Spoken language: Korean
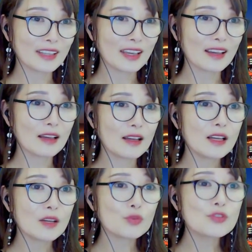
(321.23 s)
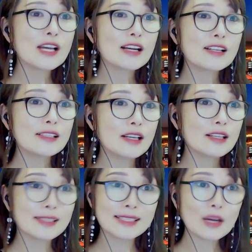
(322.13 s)
네. 문장을
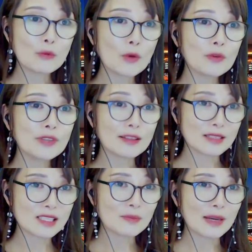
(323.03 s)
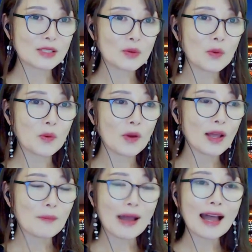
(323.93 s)
그냥 외운 데 그치지 마시고
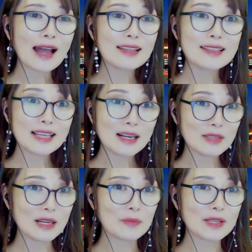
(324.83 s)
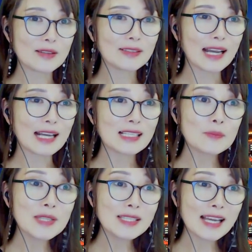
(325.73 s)
많은 사람들 앞에서 내가
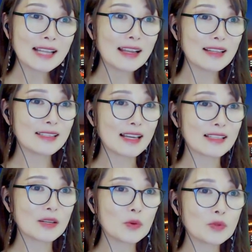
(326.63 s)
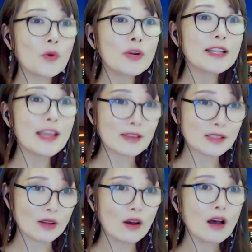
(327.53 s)
스피치 한다는 자세로 소리
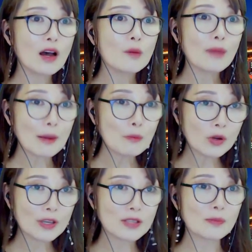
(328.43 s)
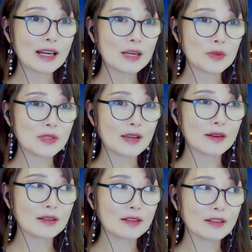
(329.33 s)
내어서 반복해서 말해보세요.